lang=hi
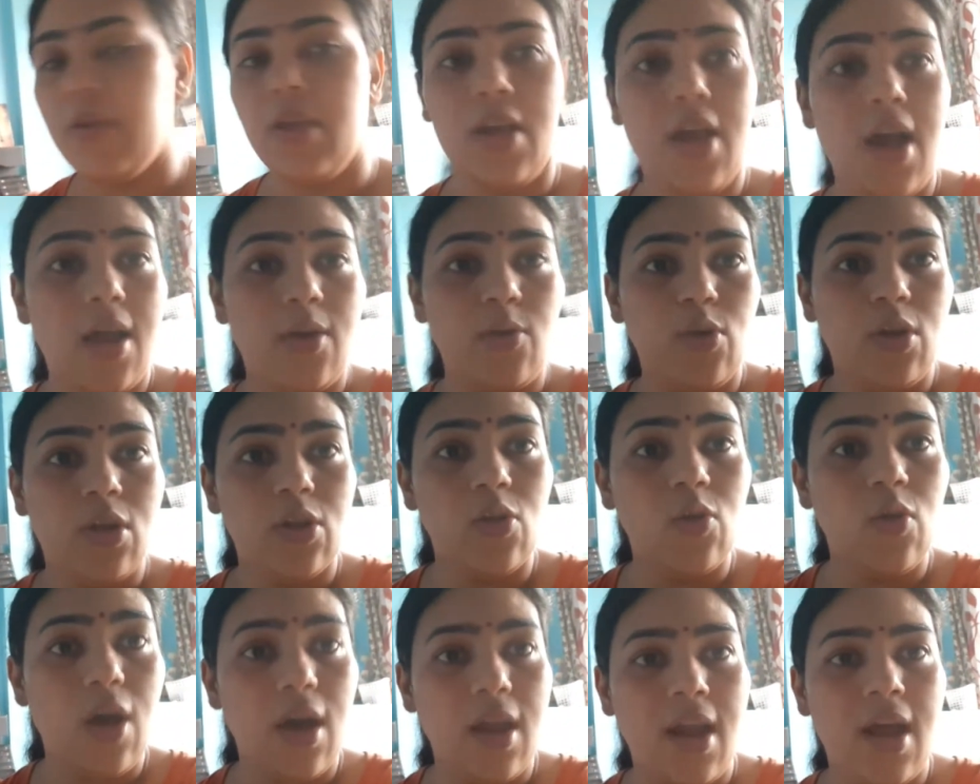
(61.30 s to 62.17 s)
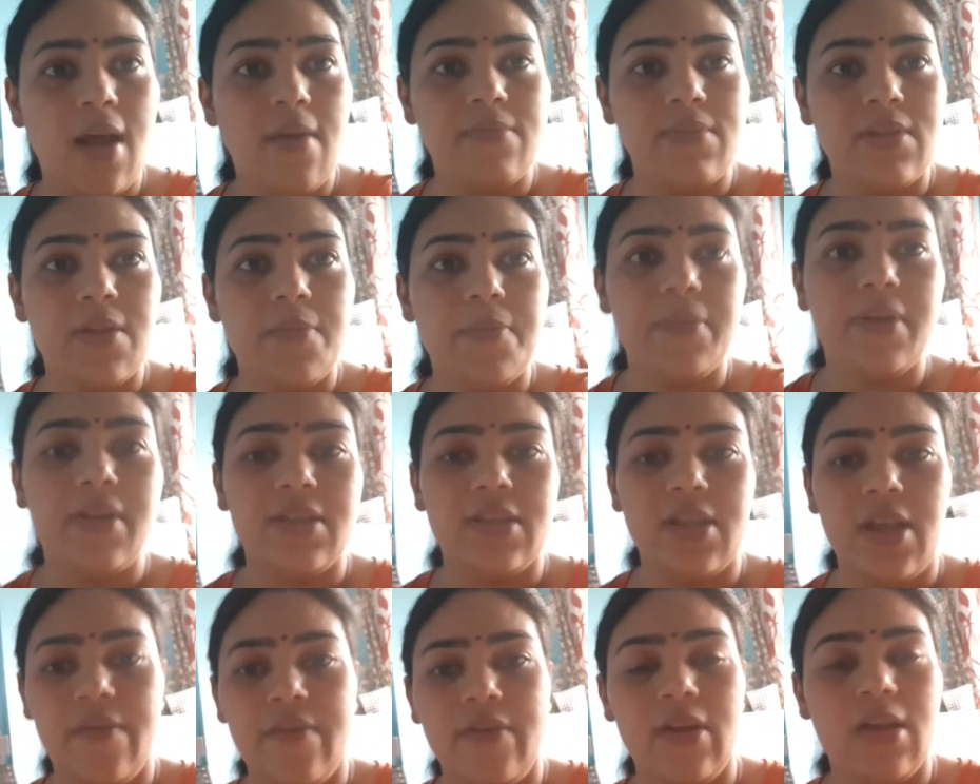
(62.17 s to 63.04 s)
निकालो ना तो आराम से मिल
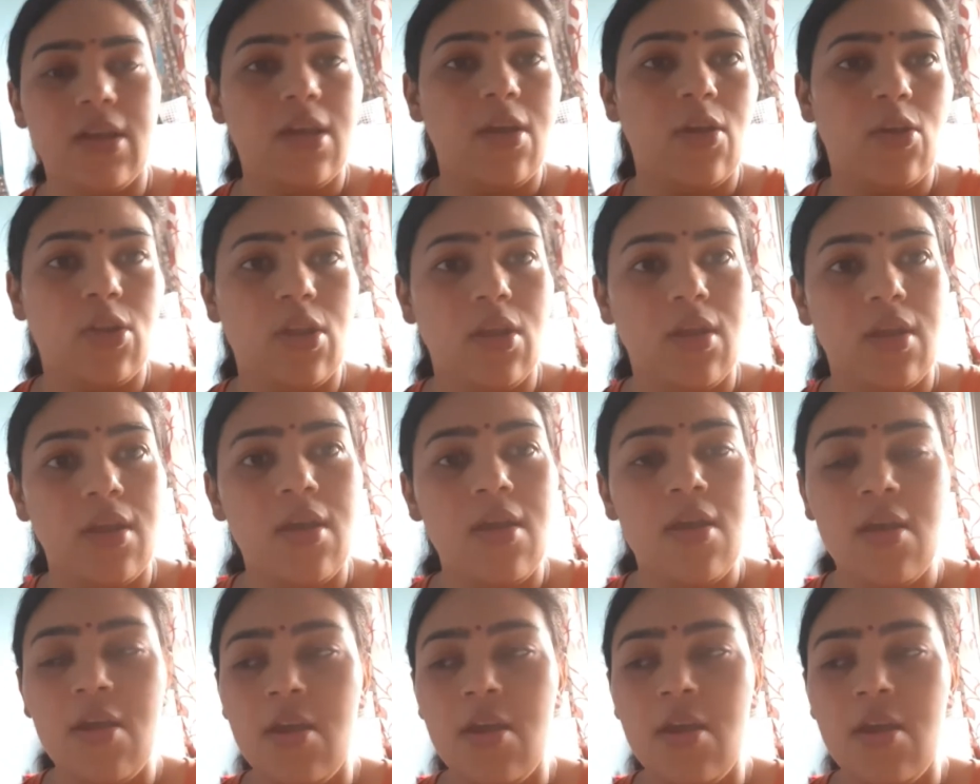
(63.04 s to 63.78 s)
जाए वरना क्या होता है